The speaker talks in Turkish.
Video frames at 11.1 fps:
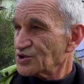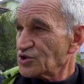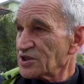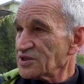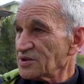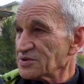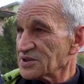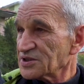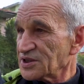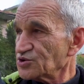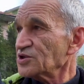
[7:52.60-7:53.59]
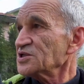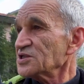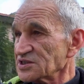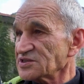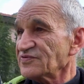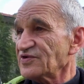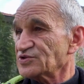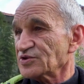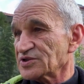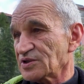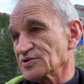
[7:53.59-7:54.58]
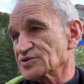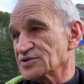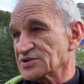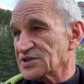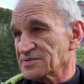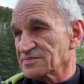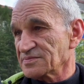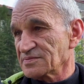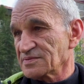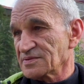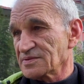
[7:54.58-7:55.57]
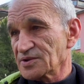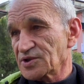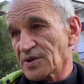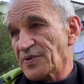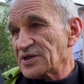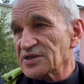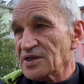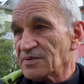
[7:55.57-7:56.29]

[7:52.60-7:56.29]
Keçiören'de mi? Keçiören'de de Zafer Çoktan olsun ister. Yapabilir mi? Yapar niye